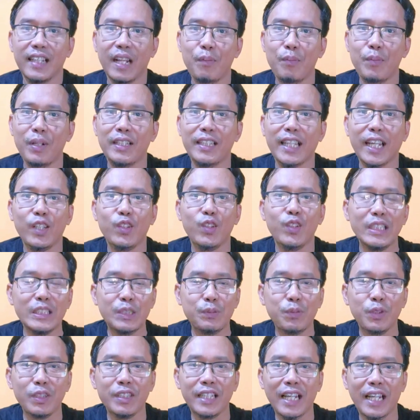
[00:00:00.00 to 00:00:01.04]
Dalam berita itu
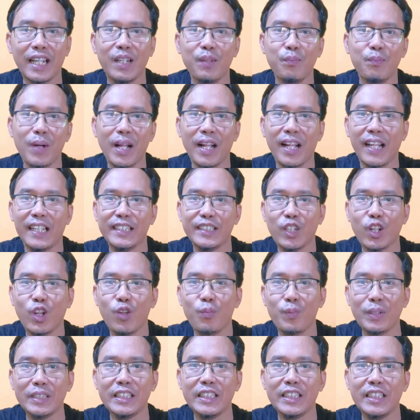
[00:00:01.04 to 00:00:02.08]
disebutkan, bakal
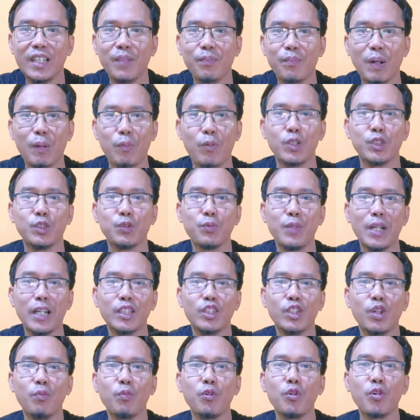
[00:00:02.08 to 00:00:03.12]
calon presiden Prabowo
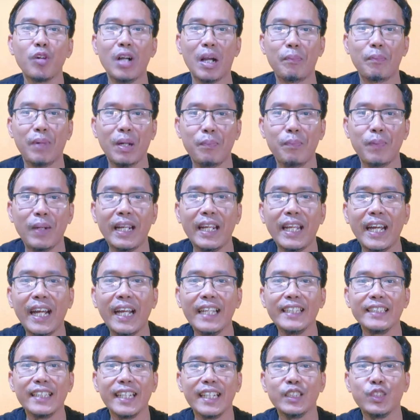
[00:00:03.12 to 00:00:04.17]
Subianto mengungkapkan
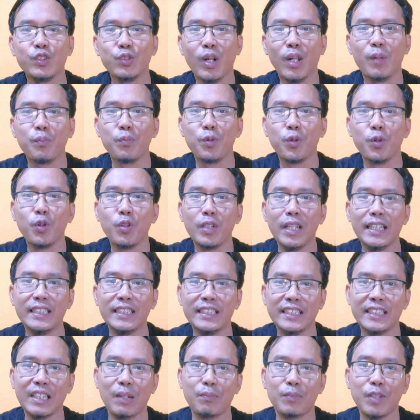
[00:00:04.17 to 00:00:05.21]
pandangannya soal buruh yang
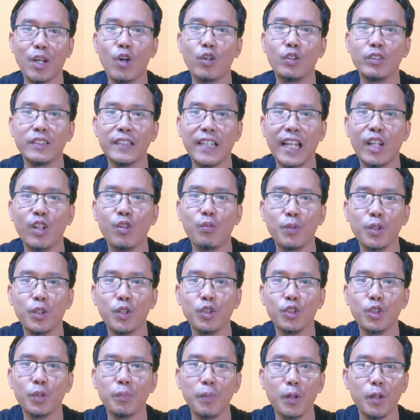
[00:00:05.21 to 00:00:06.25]
setiap tahun selalu
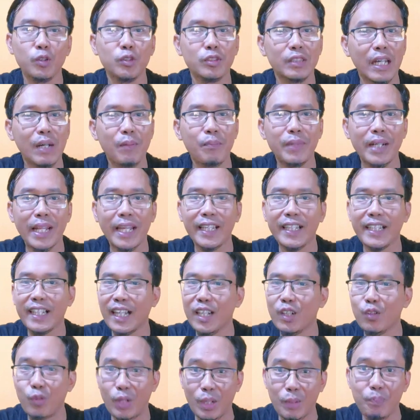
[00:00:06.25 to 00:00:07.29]
menuntut pengusaha
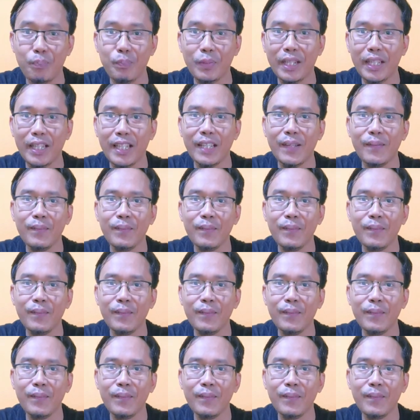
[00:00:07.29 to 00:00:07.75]
menaikkan UMP.